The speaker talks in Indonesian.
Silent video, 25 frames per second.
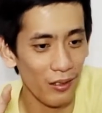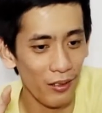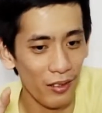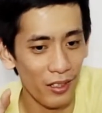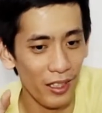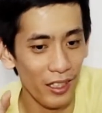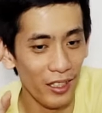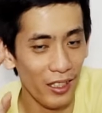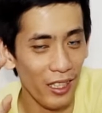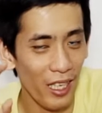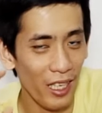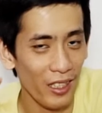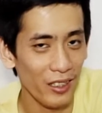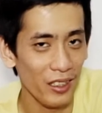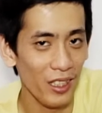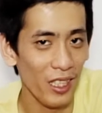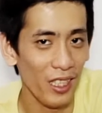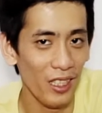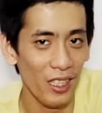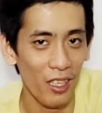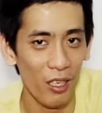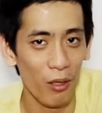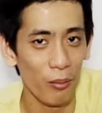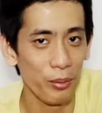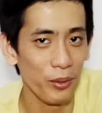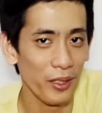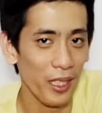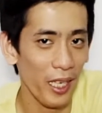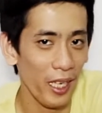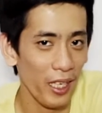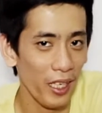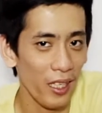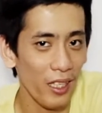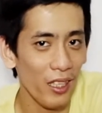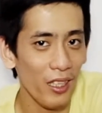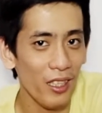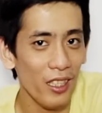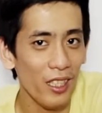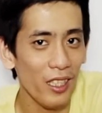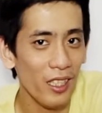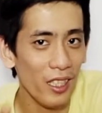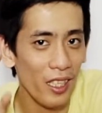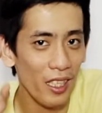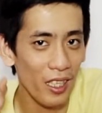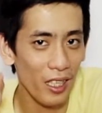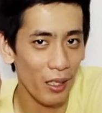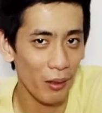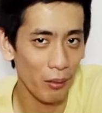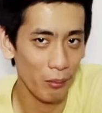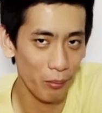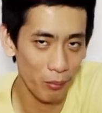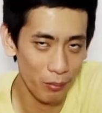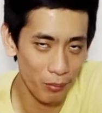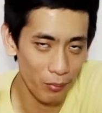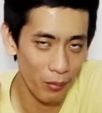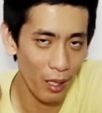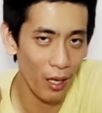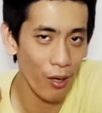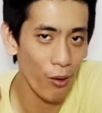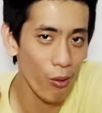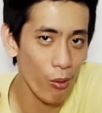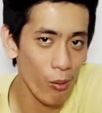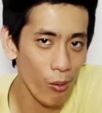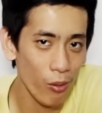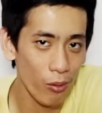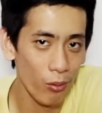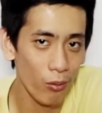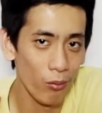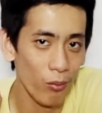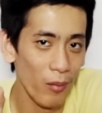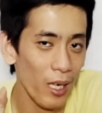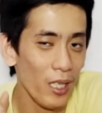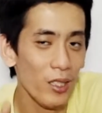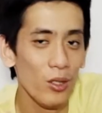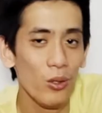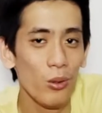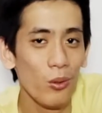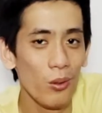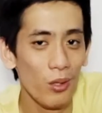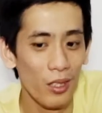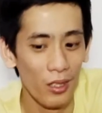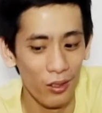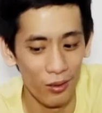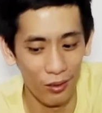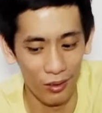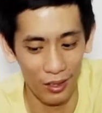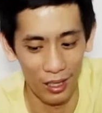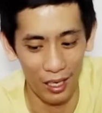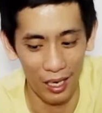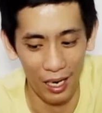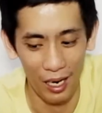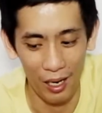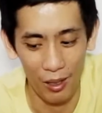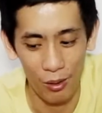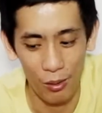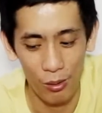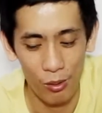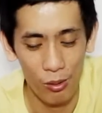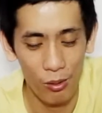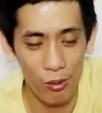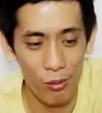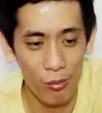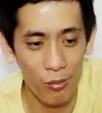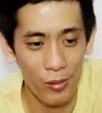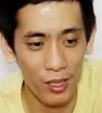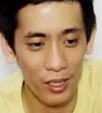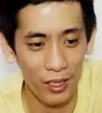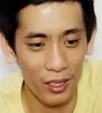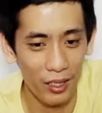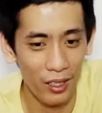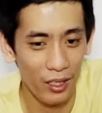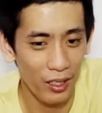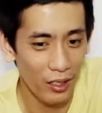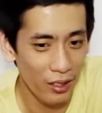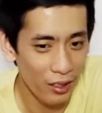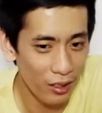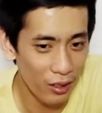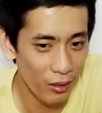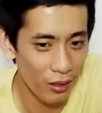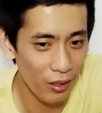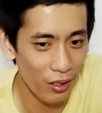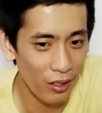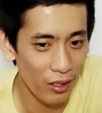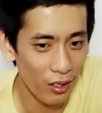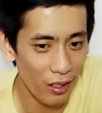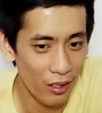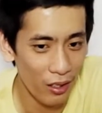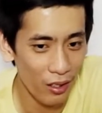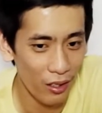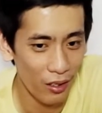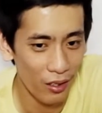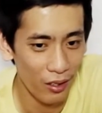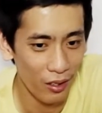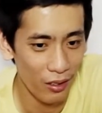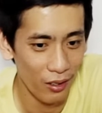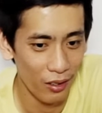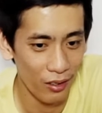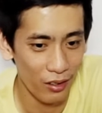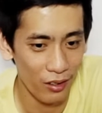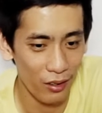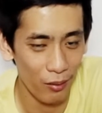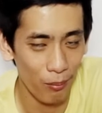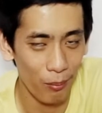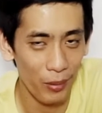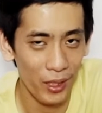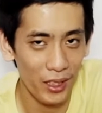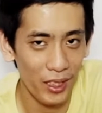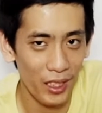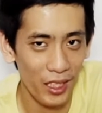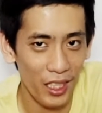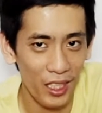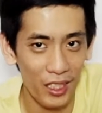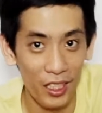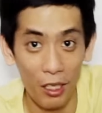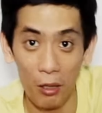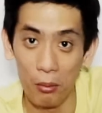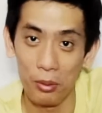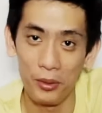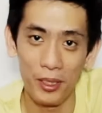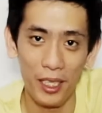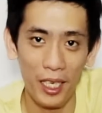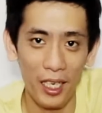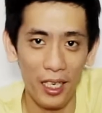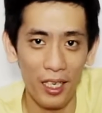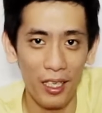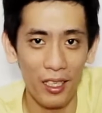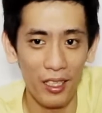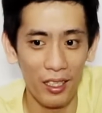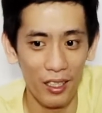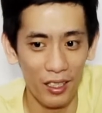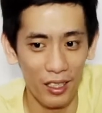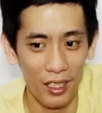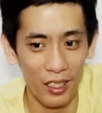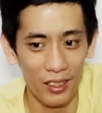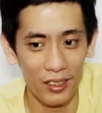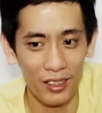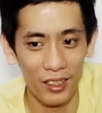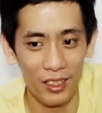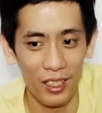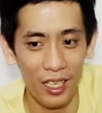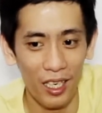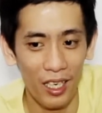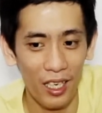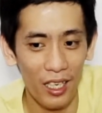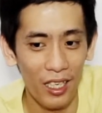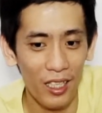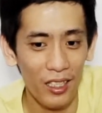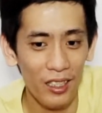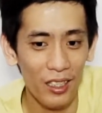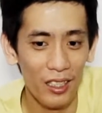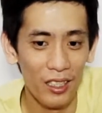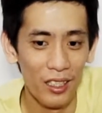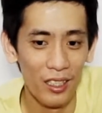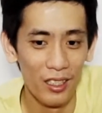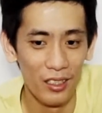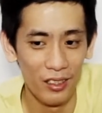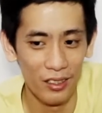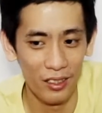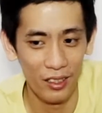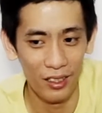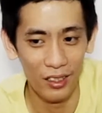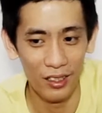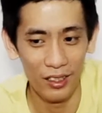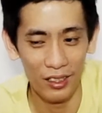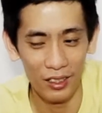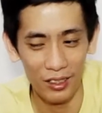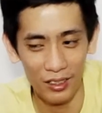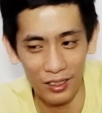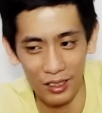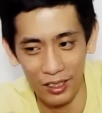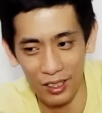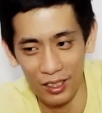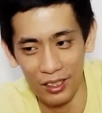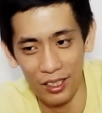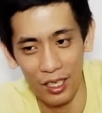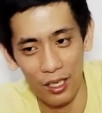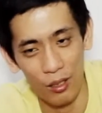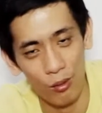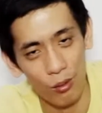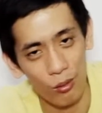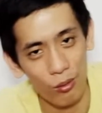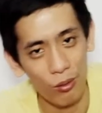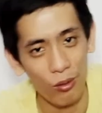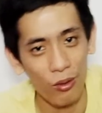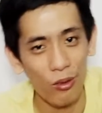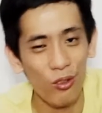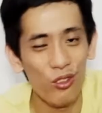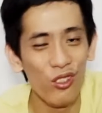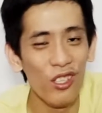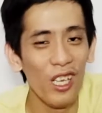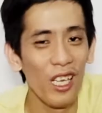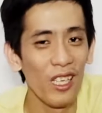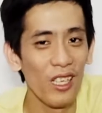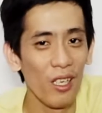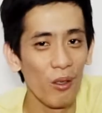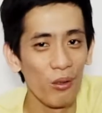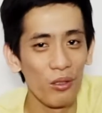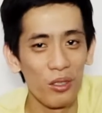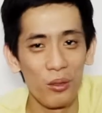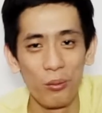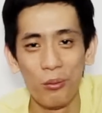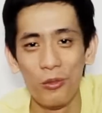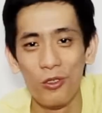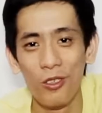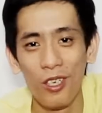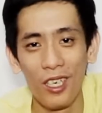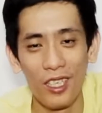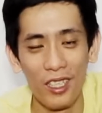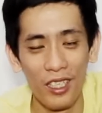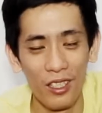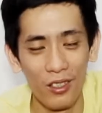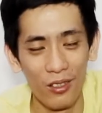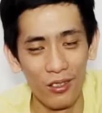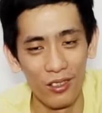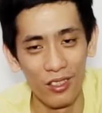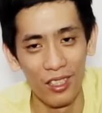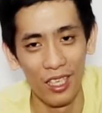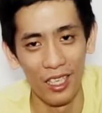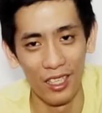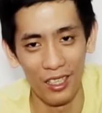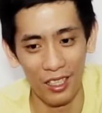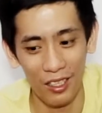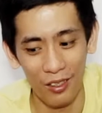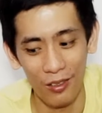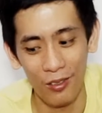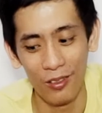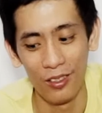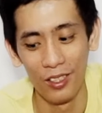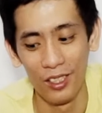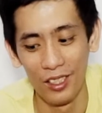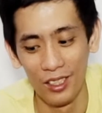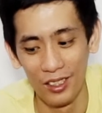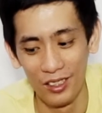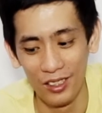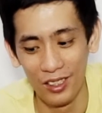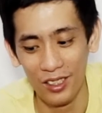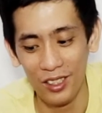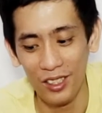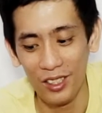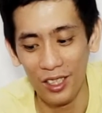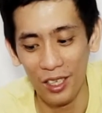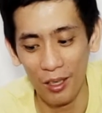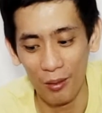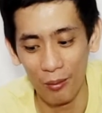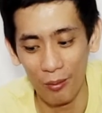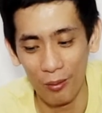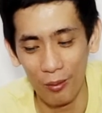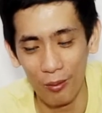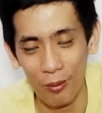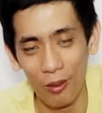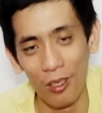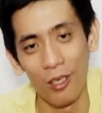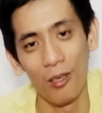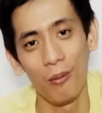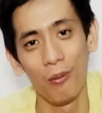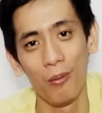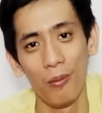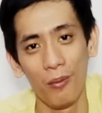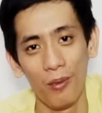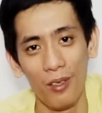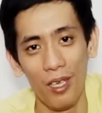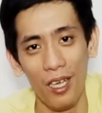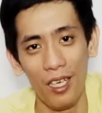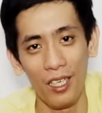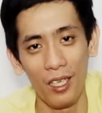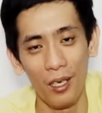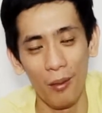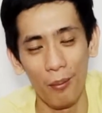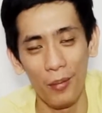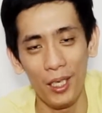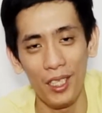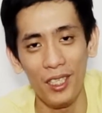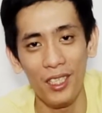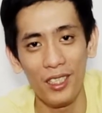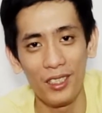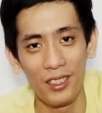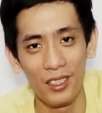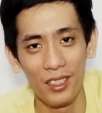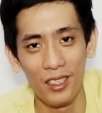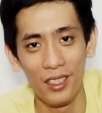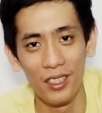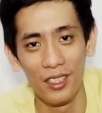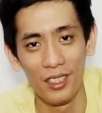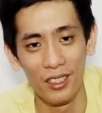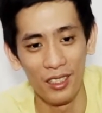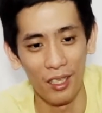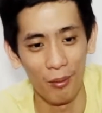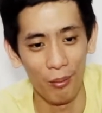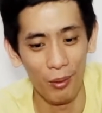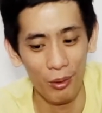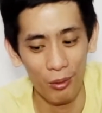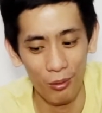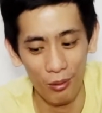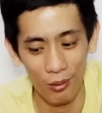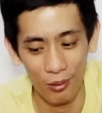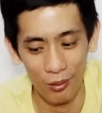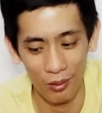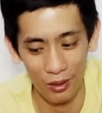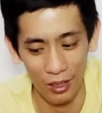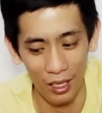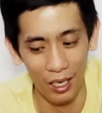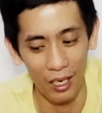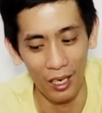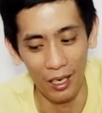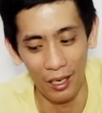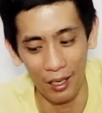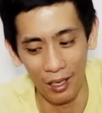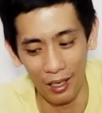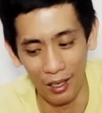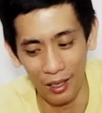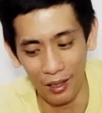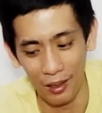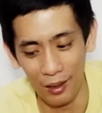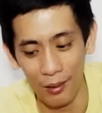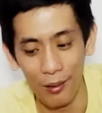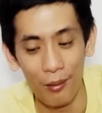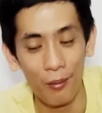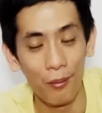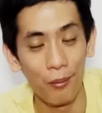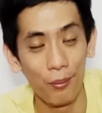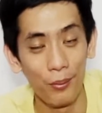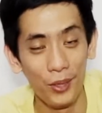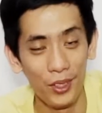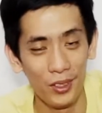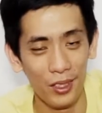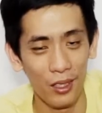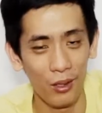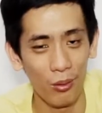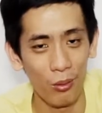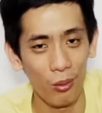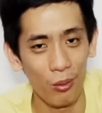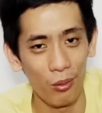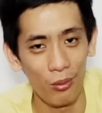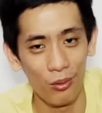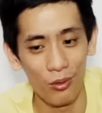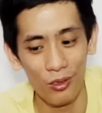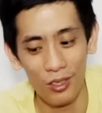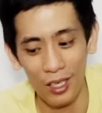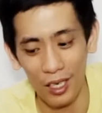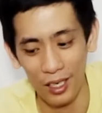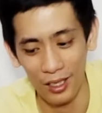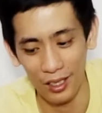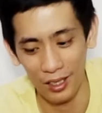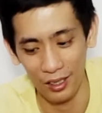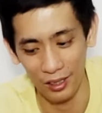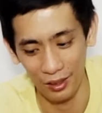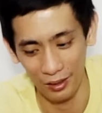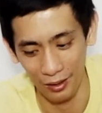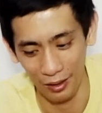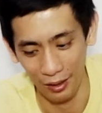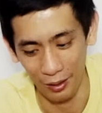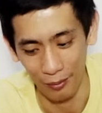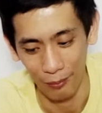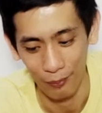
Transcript: deteksi ada obstacle dia nggak akan mau maju gitu nah aku tuh berdiri di tempat yang ada obstacle dan sedangkan di sekitar aku tuh itu danau semua gitu danau jadi ya wah agak panik sih tapi ya bisa turun juga akhirnya